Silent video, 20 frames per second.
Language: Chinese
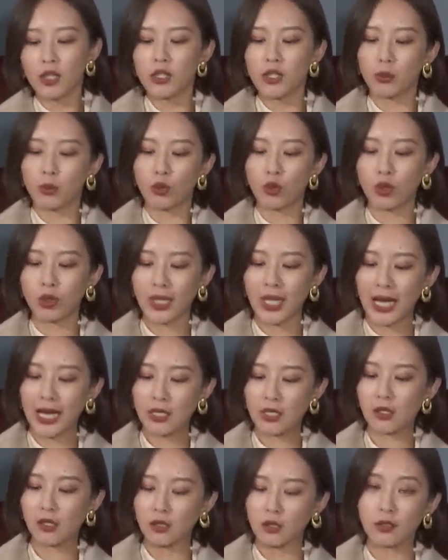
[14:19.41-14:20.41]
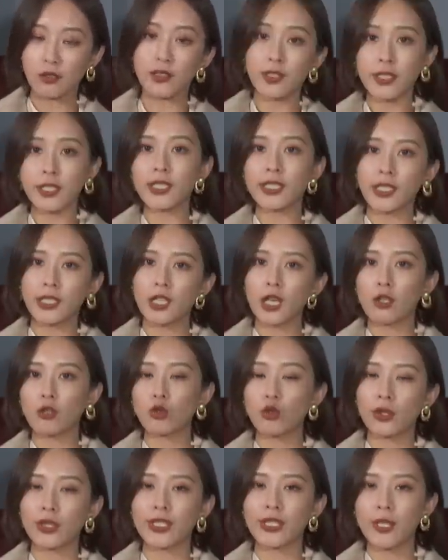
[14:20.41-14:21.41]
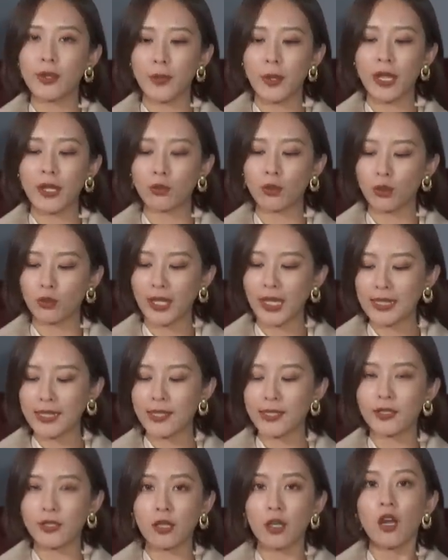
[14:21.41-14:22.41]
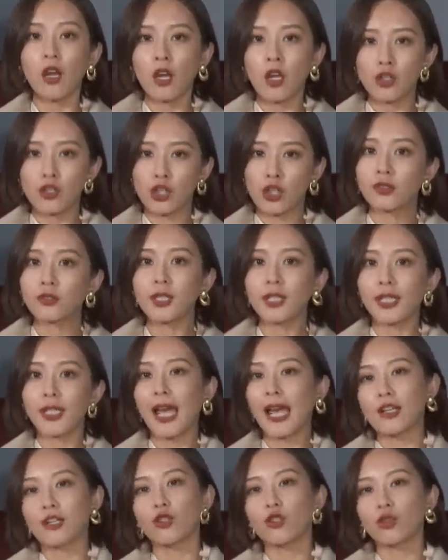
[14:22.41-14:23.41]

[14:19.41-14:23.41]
只不过它可能细节上做了一些变动，它其实整体来